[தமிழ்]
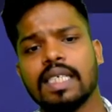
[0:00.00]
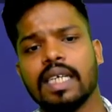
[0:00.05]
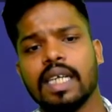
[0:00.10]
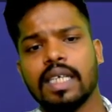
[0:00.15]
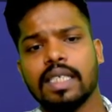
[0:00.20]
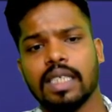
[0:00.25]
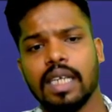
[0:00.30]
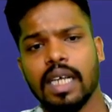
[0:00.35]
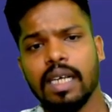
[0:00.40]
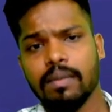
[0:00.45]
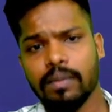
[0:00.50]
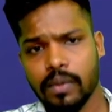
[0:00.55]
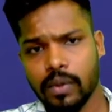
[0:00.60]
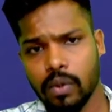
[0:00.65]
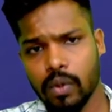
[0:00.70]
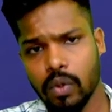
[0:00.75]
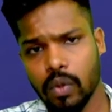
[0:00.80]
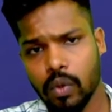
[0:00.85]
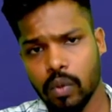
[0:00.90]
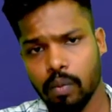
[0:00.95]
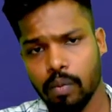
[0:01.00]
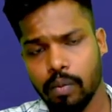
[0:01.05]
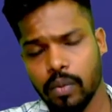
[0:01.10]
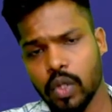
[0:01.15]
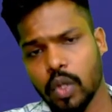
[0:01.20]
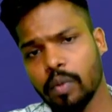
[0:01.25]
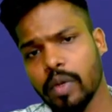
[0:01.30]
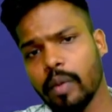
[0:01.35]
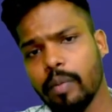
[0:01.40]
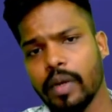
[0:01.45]
ரீசெண்ட் டேஸ்ல ஸோ
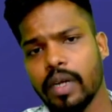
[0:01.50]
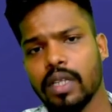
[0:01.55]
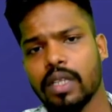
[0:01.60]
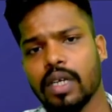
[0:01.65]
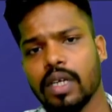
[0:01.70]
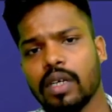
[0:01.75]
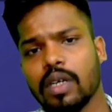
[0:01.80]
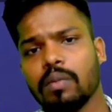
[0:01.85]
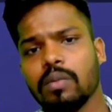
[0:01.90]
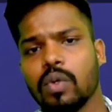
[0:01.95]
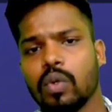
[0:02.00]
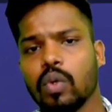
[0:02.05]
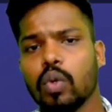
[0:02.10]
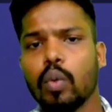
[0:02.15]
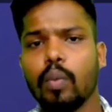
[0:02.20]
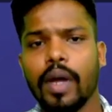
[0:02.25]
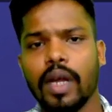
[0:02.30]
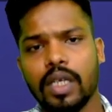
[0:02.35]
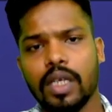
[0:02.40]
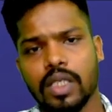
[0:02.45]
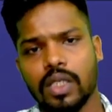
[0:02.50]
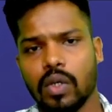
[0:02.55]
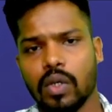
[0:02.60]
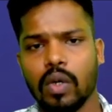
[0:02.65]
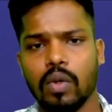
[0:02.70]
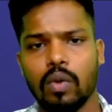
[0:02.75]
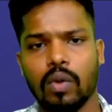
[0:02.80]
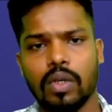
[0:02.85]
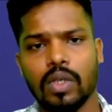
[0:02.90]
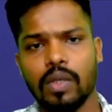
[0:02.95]
புதுமை பெண் திட்டம் டூ பாயிண்ட்
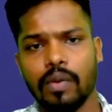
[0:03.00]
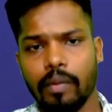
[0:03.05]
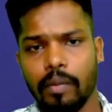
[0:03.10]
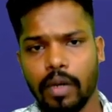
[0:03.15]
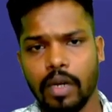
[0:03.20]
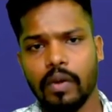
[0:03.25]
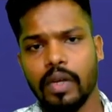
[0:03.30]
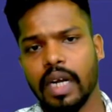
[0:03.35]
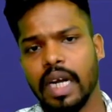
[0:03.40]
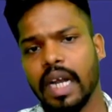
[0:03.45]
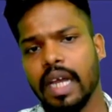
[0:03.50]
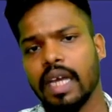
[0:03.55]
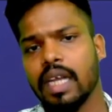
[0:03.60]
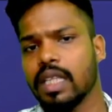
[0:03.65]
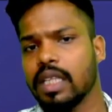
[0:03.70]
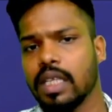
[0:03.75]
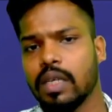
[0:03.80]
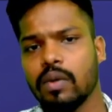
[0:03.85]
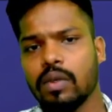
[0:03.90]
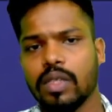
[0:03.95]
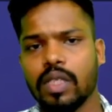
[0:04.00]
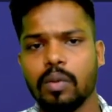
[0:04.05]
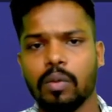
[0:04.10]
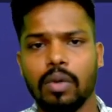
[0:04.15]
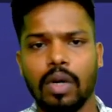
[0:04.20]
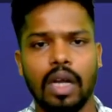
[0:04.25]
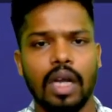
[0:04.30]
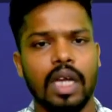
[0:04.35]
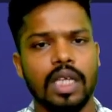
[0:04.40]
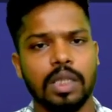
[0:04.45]
ஜீரோன்னு ஒன்று பிப்ரவரி ரெண்டாயிரத்தி இருபத்தி
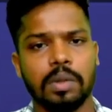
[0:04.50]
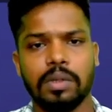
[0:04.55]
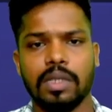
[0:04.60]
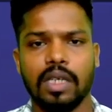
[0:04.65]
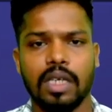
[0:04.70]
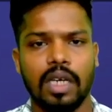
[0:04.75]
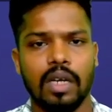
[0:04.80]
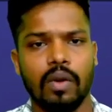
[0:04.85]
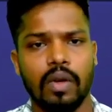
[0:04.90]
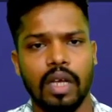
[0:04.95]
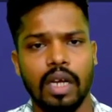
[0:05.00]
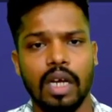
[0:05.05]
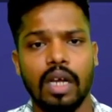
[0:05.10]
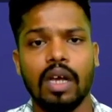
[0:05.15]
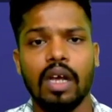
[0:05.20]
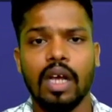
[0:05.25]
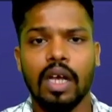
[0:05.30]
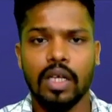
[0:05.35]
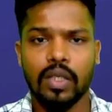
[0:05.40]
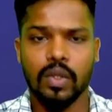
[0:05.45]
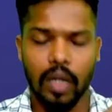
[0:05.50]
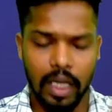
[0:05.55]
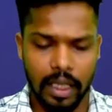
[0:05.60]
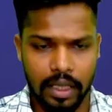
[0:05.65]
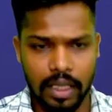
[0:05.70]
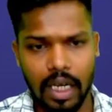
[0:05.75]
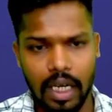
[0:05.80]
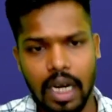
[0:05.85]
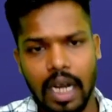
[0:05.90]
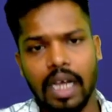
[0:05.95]
மூணு லான்ச் பண்ணியிருக்காரு ஓகேங்களா ஸோ
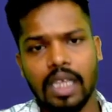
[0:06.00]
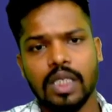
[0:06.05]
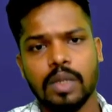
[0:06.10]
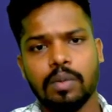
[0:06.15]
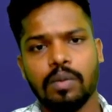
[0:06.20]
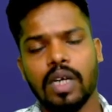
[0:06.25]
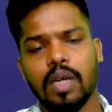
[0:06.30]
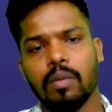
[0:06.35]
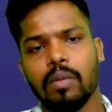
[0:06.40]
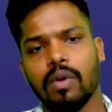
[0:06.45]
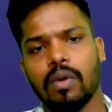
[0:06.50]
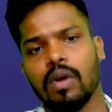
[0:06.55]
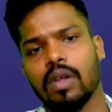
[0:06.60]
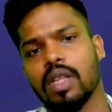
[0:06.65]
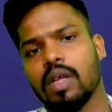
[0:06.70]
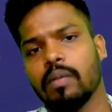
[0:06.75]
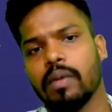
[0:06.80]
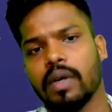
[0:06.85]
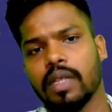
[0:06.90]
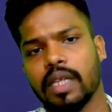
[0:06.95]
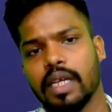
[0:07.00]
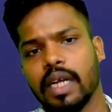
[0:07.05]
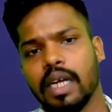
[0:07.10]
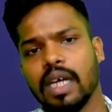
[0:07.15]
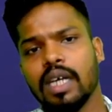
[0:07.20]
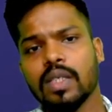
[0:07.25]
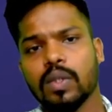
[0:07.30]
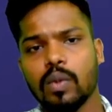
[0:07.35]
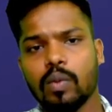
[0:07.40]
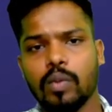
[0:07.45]
அந்த லான்ச் பண்ணக்குள்ள தான்
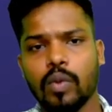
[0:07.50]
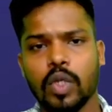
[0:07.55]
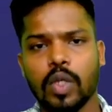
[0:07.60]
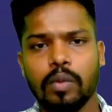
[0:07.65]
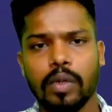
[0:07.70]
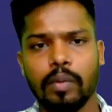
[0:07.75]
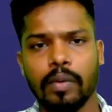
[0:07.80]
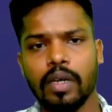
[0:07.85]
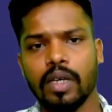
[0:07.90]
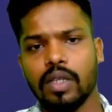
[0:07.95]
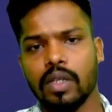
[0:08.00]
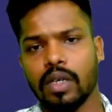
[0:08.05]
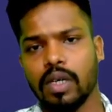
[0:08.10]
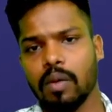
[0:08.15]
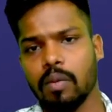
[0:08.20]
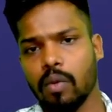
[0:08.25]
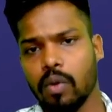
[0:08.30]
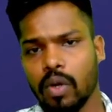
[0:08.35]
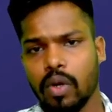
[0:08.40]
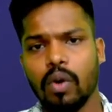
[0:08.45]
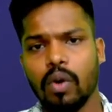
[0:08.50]
பார்த்தீங்கன்னா ஸோ புதுமை பெண் திட்டம்